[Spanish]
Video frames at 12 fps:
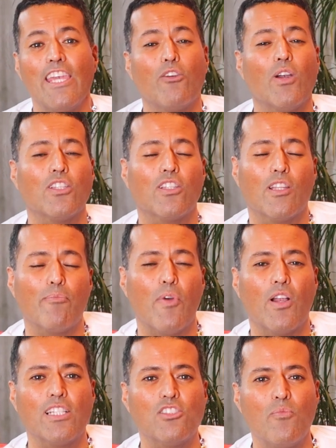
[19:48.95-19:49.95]
Y cuando te
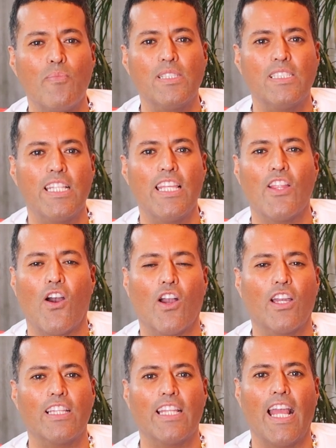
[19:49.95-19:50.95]
pongas un
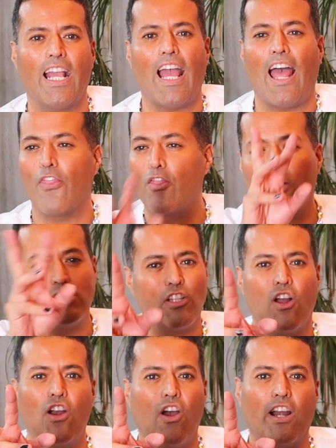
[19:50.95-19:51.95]
vestido que tenga
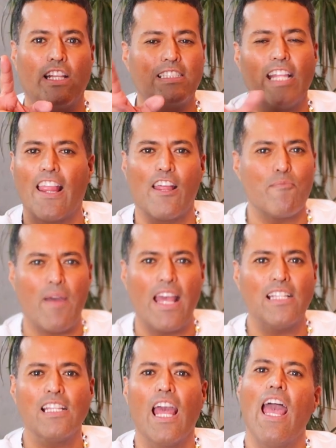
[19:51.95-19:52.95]
dos colores nada
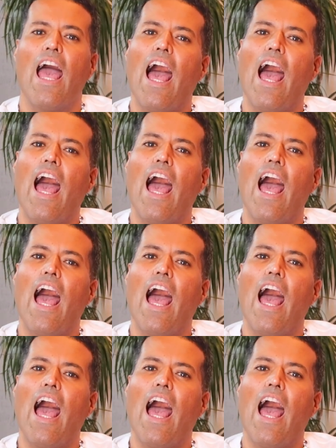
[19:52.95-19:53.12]
más,